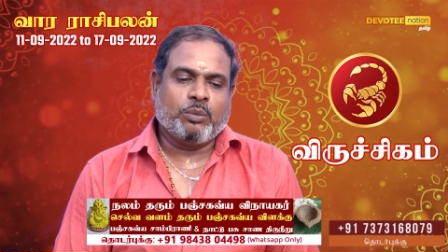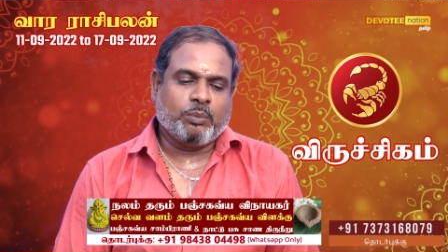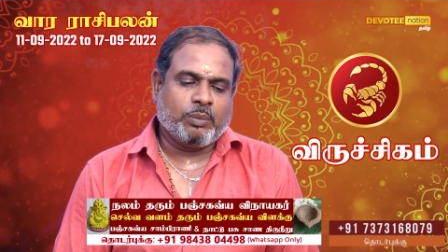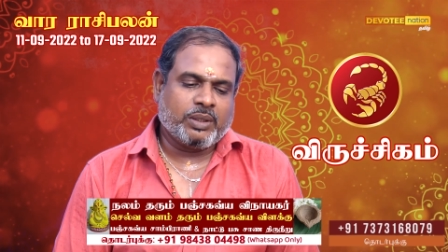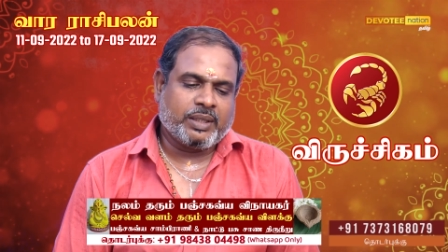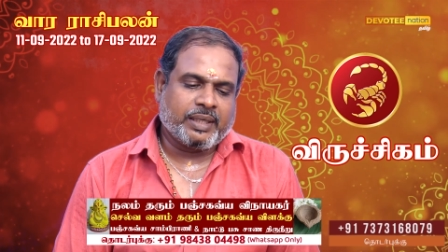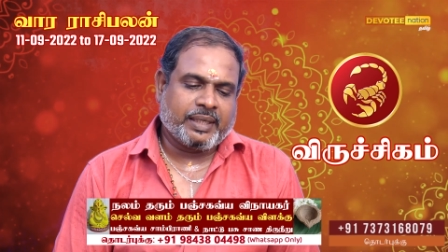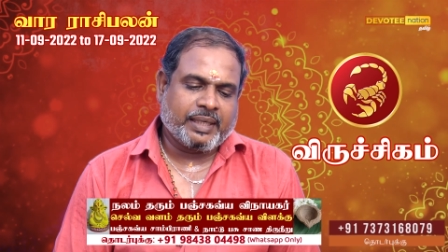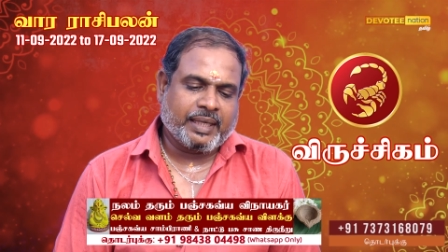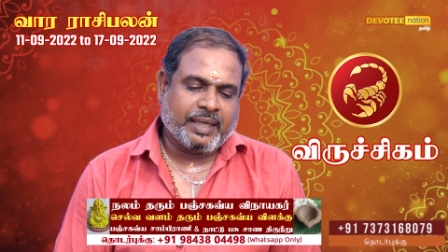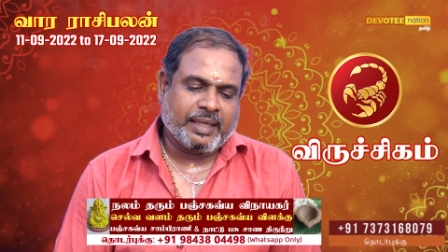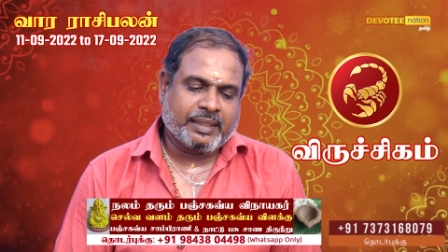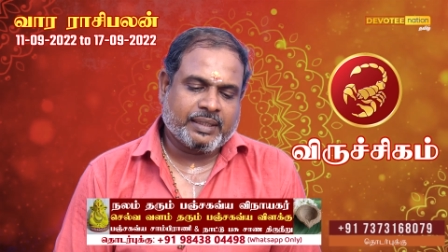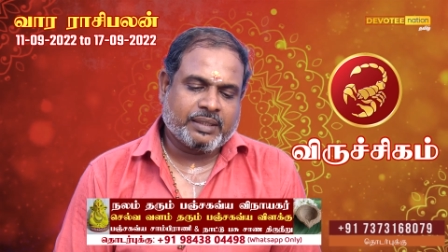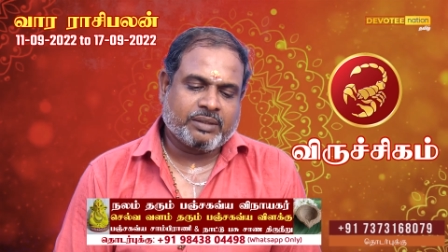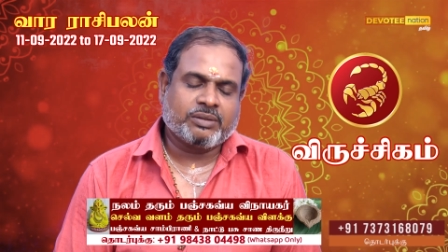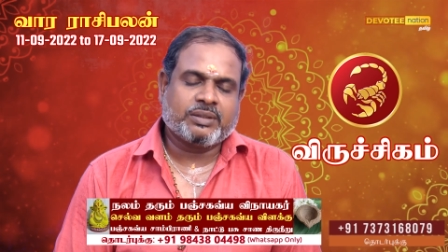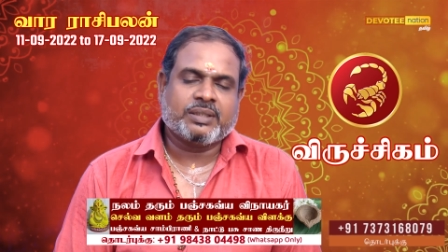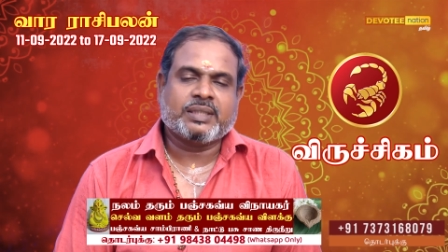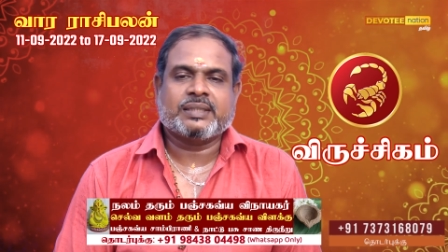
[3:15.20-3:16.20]
பதினேழு ஒம்பது
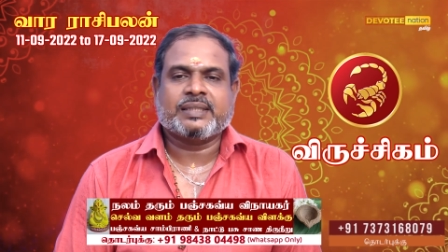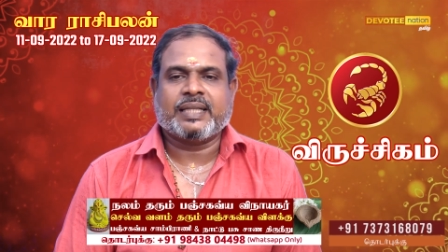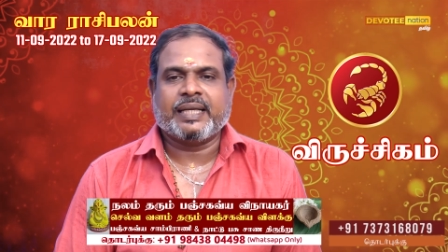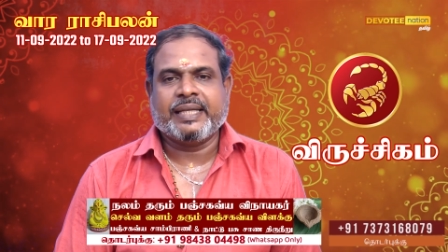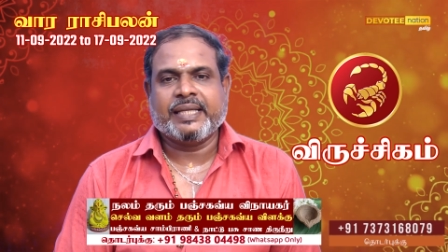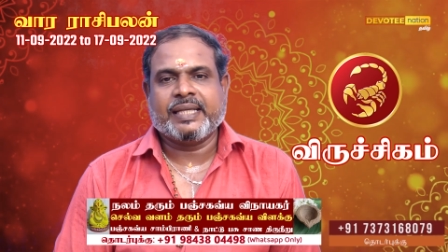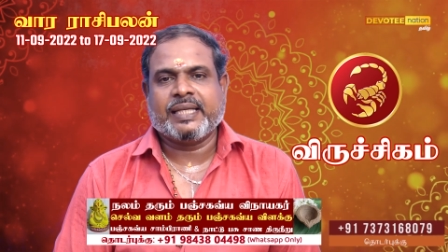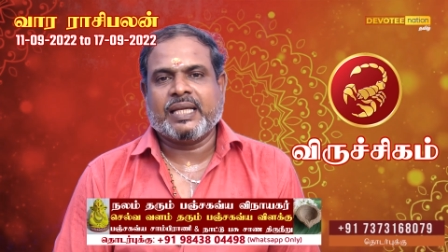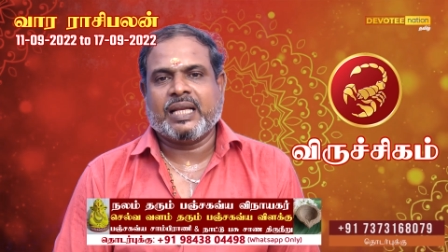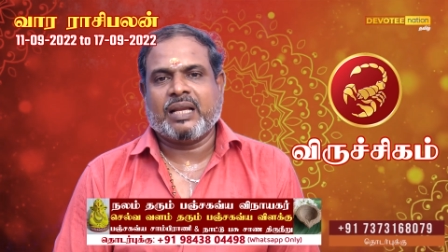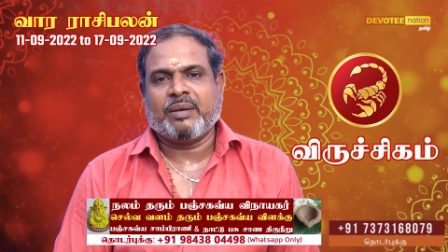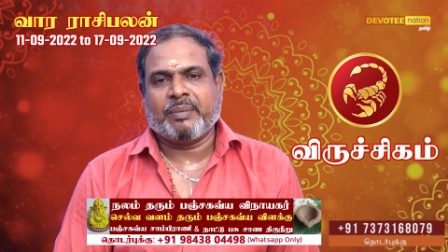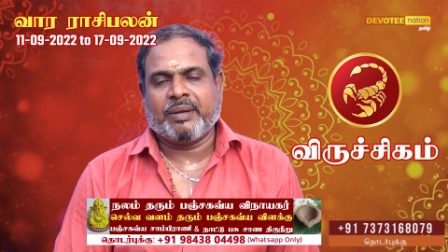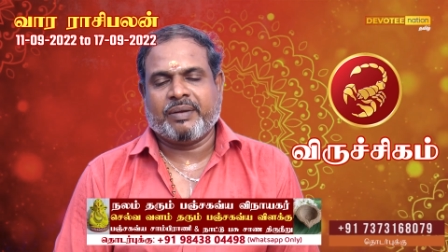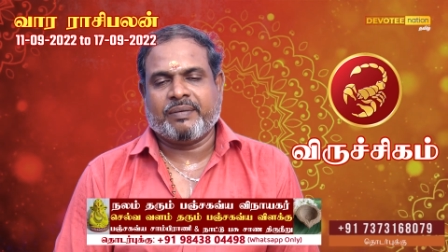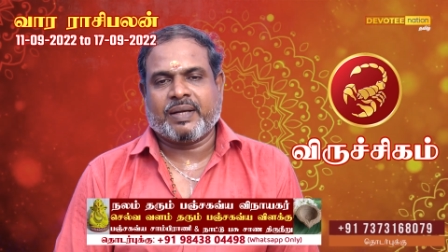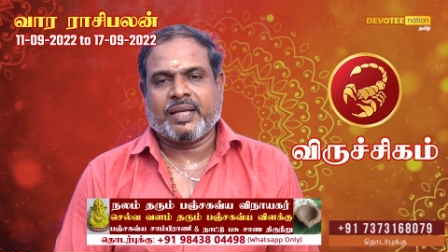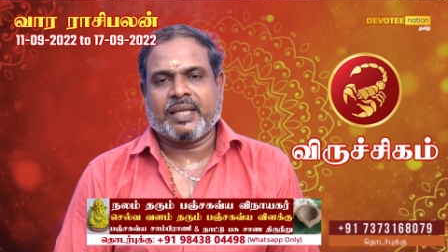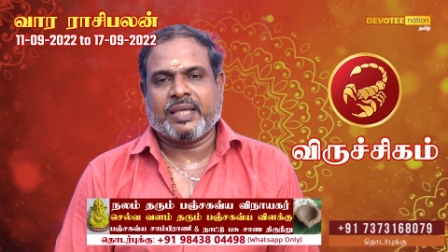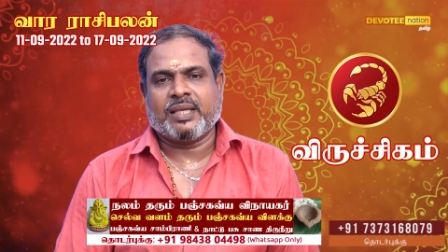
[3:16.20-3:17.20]
ரெண்டாயிரத்தி இருபத்தி
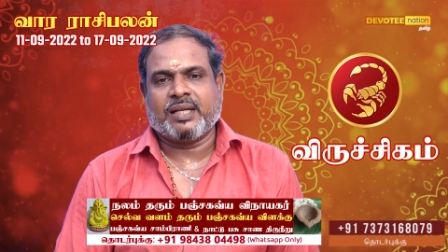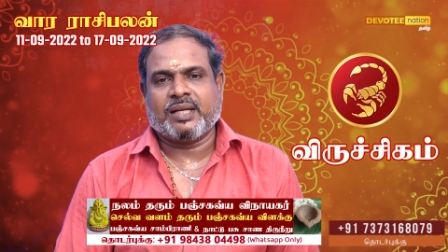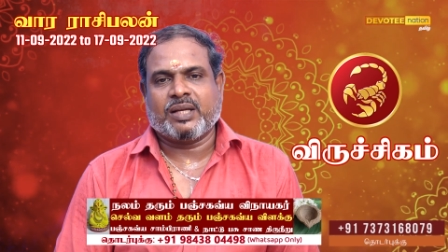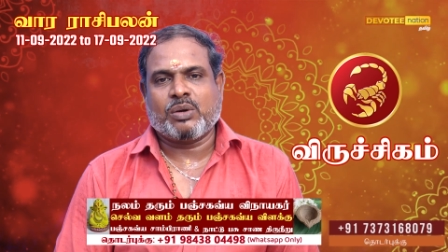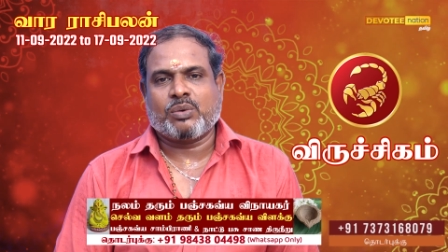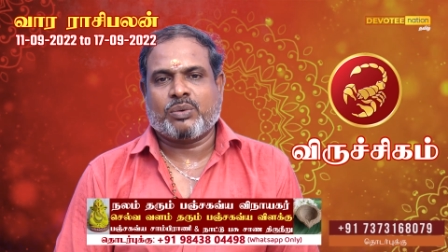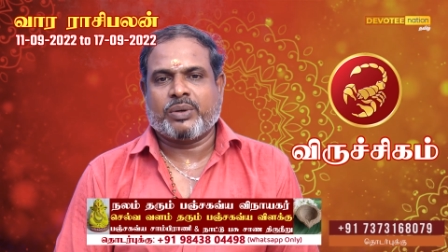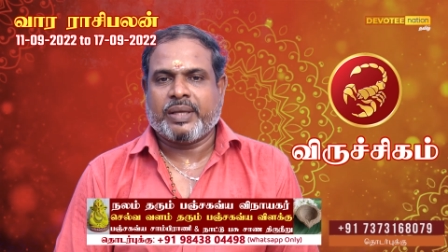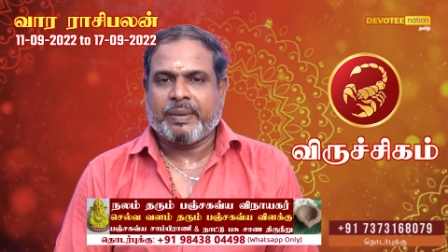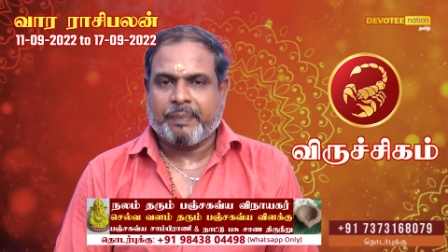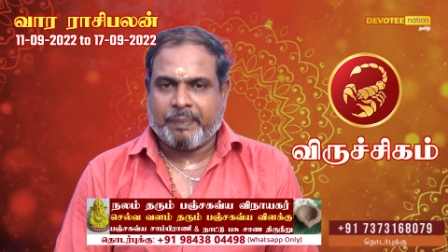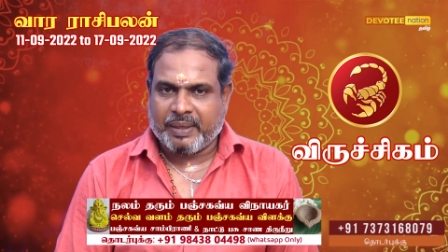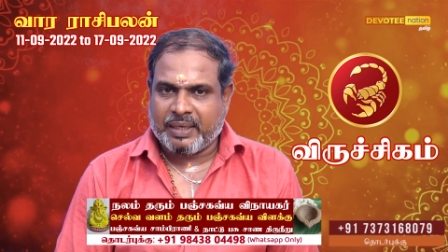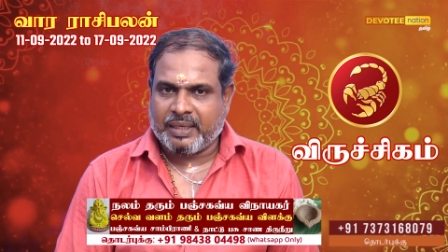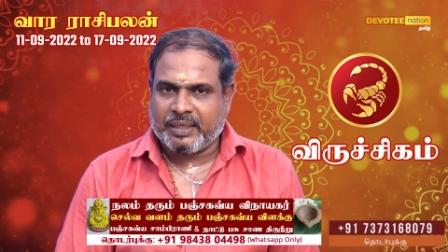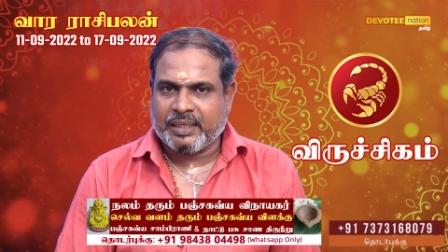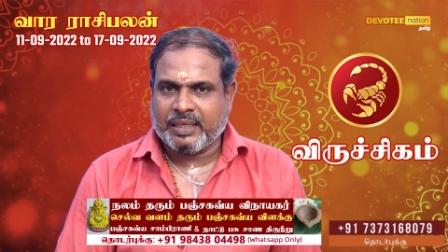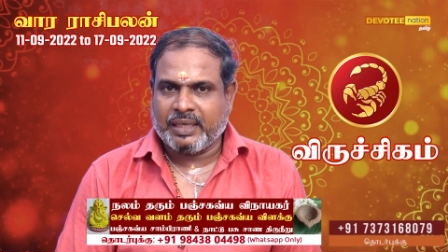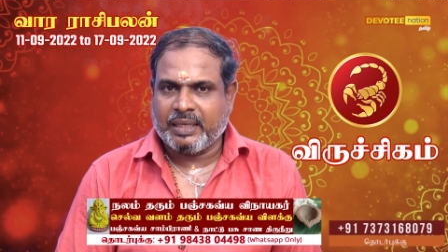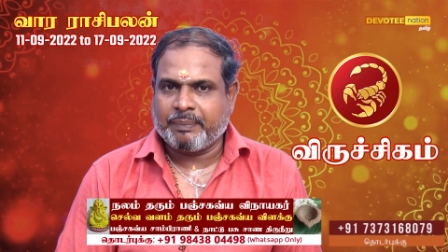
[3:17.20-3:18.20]
சனிக்கிழமை வரைக்கும்
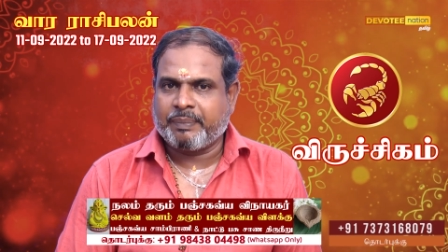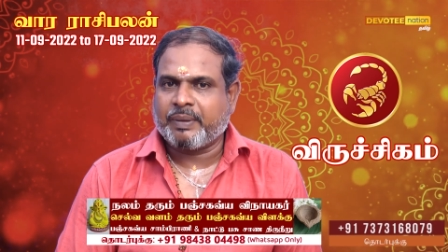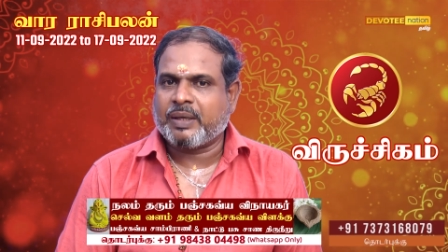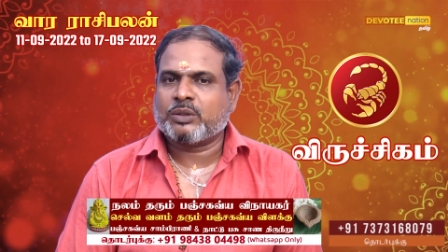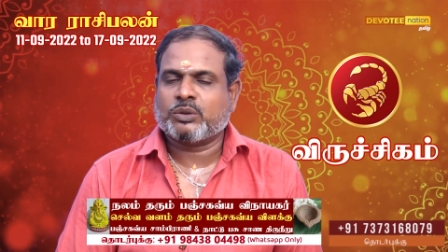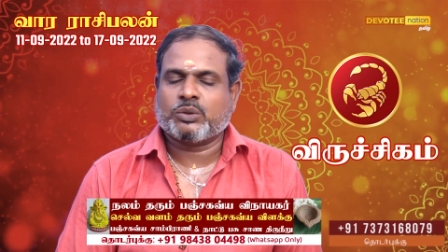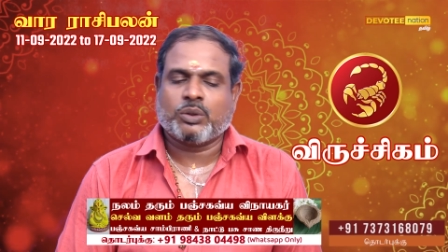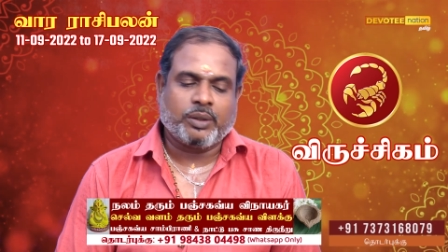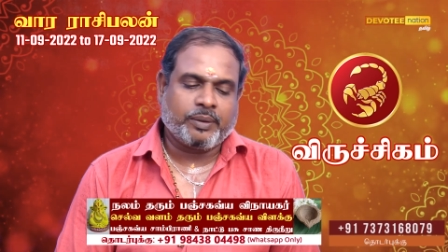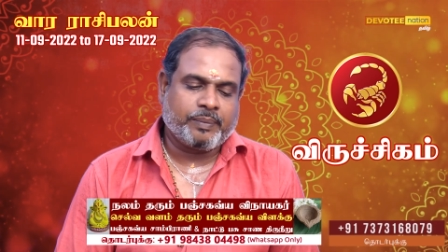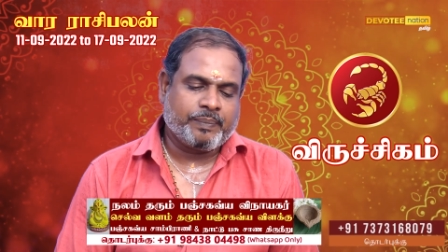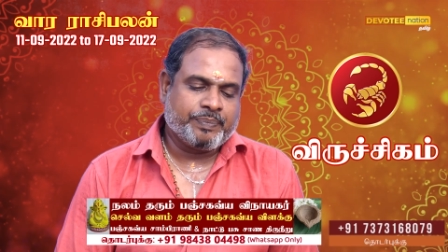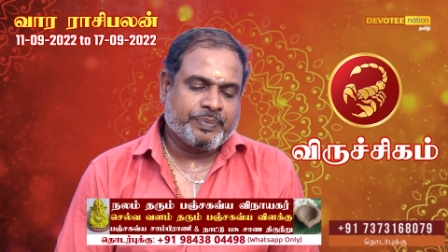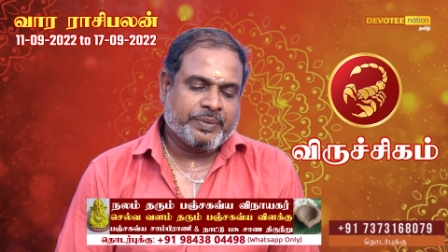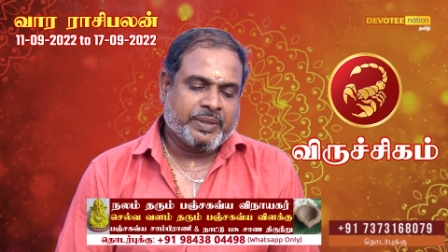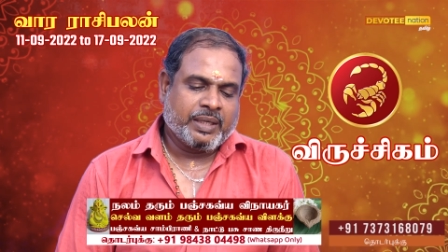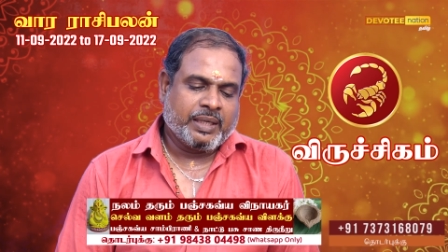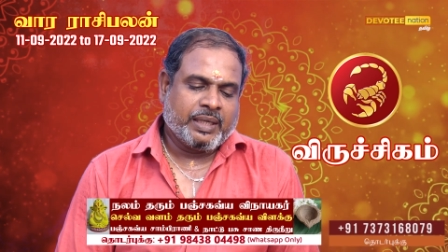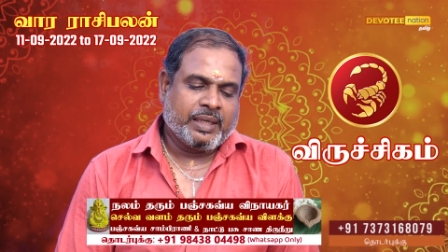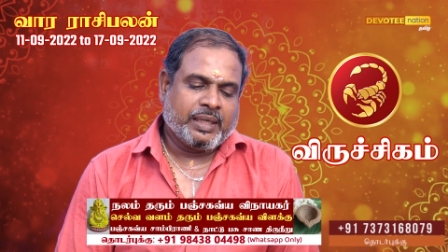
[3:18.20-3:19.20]
இருக்கக்கூடிய பலன்களை
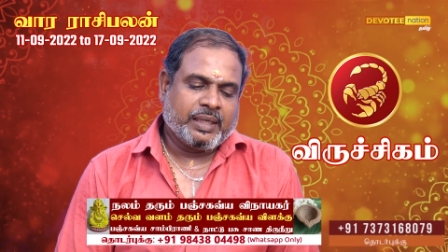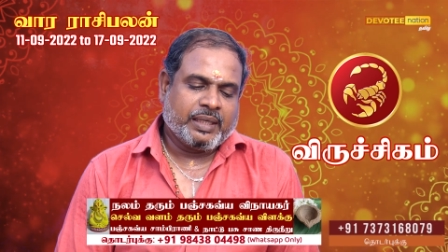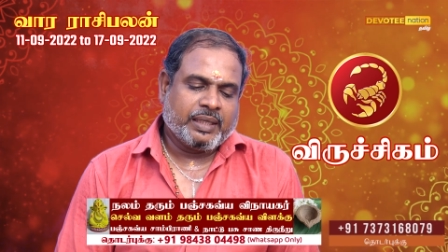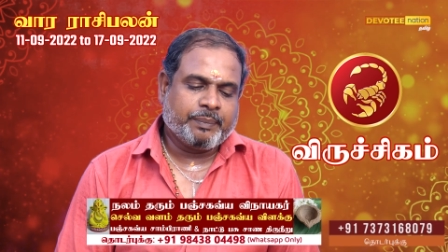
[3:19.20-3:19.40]
பார்த்தோம்